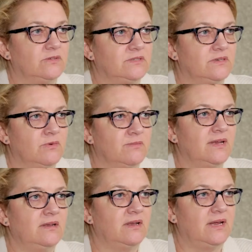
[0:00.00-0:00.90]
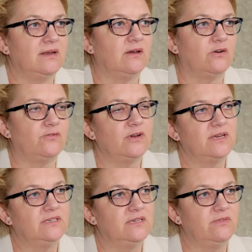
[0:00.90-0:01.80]
uns im Moment eher darauf
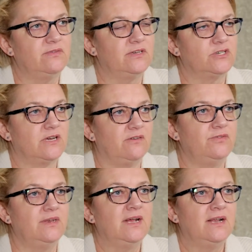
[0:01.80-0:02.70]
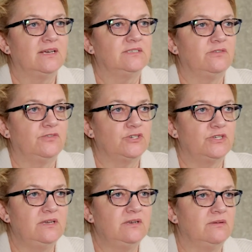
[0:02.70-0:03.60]
orientieren, wie wir es schaffen, dass die
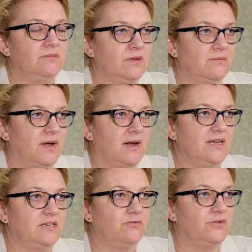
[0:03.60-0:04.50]
verschiedenen Bereiche